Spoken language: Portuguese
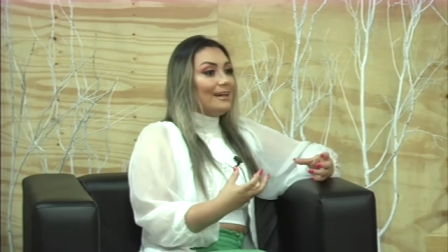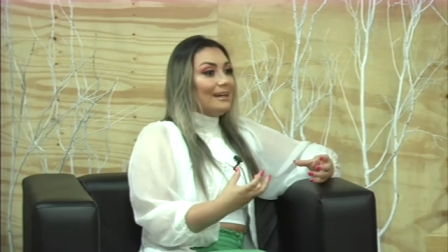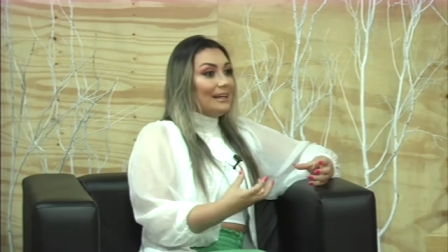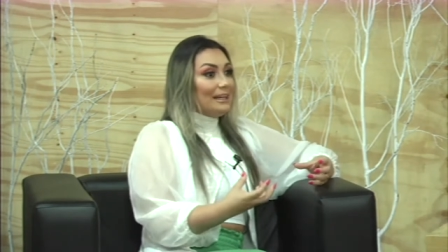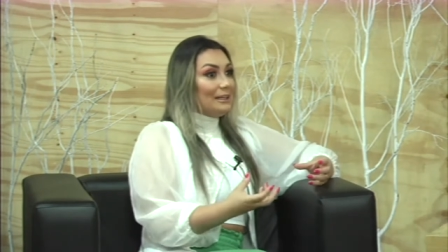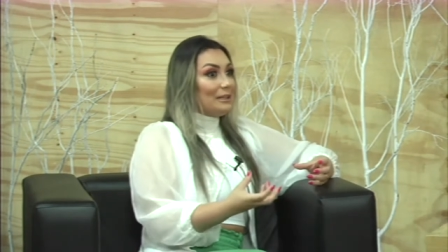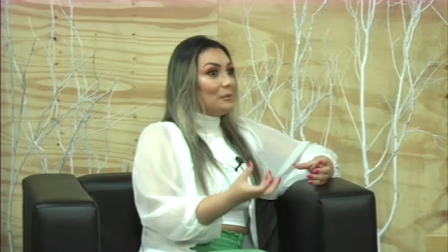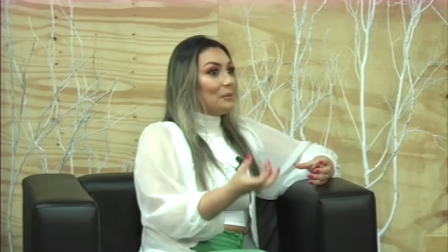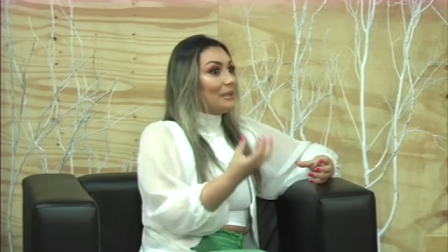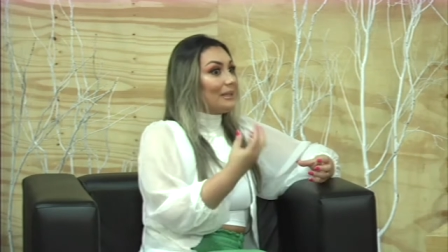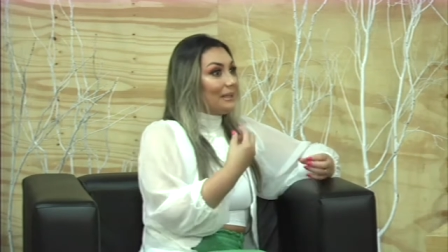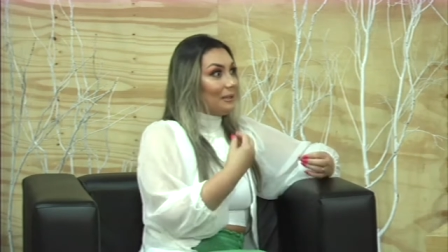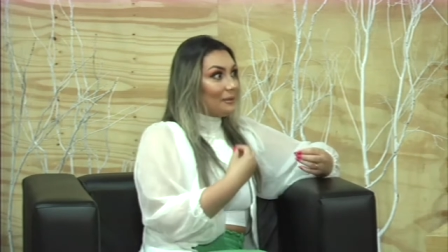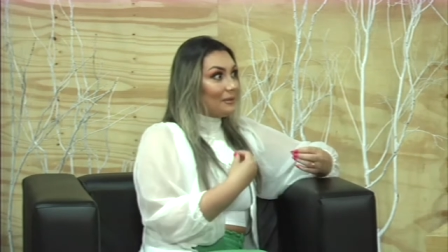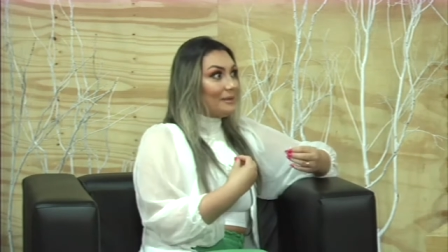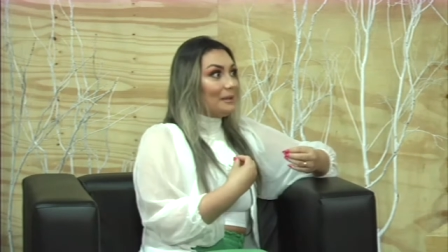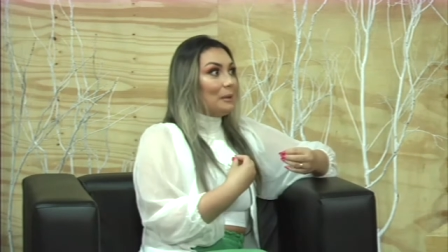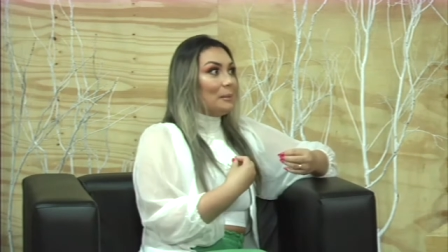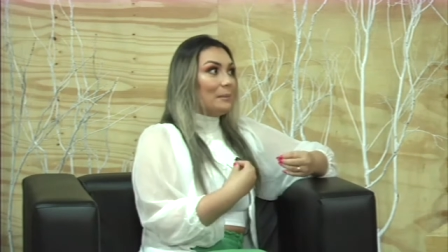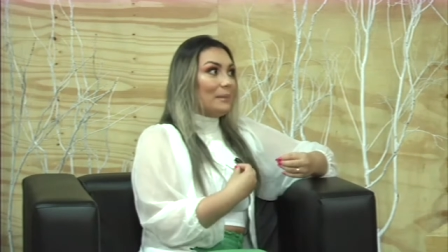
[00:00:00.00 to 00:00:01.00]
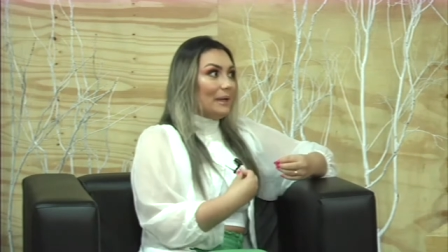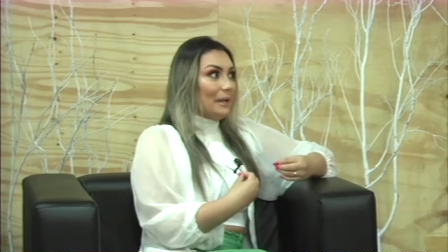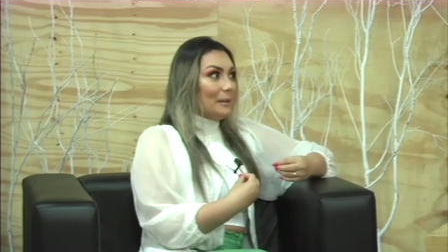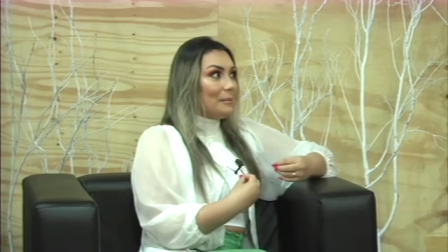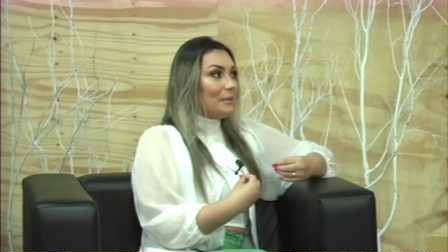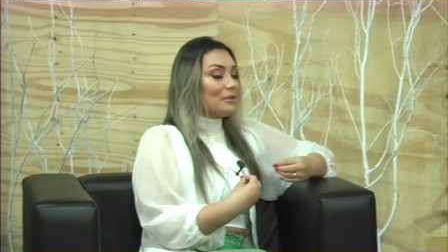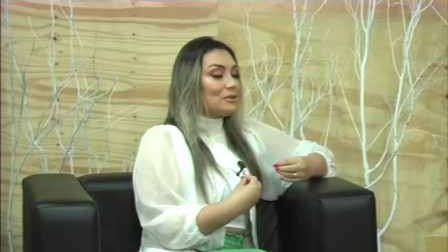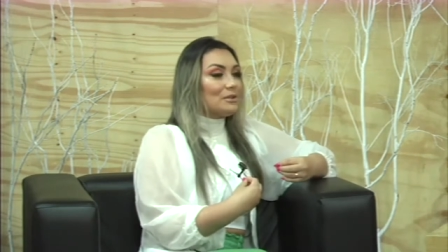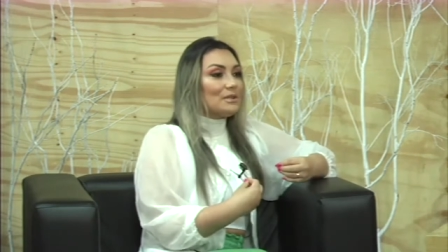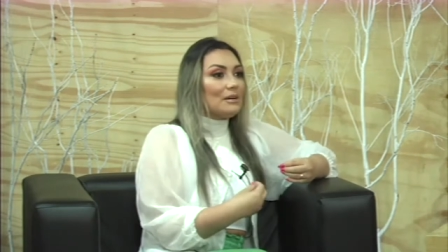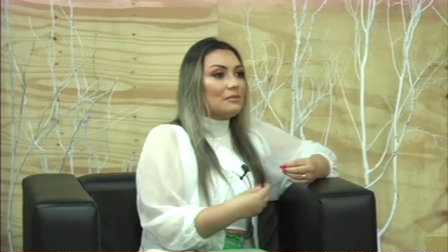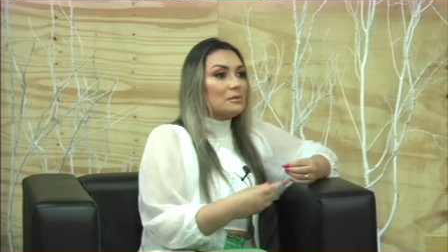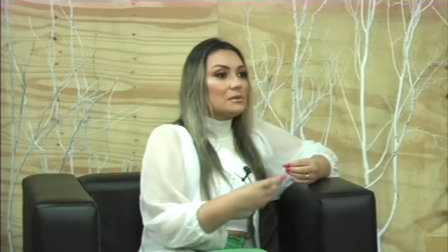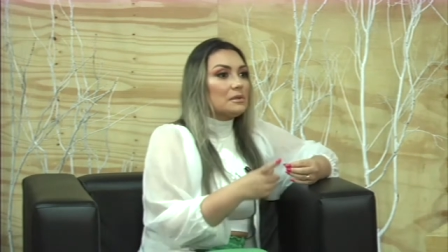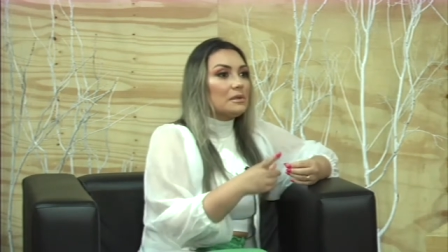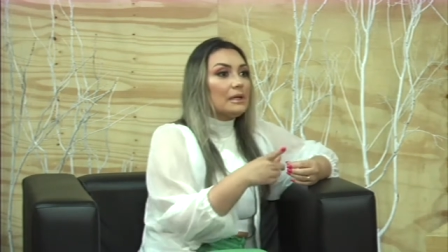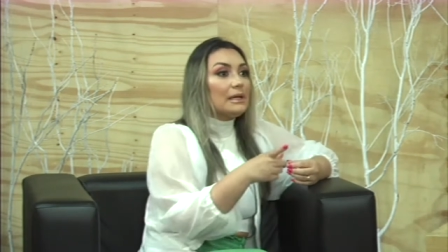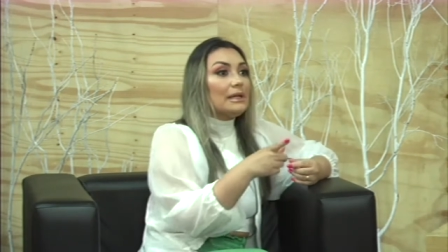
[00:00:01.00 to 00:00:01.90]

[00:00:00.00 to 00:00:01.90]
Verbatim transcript: Então aquilo também me ajudava. O que,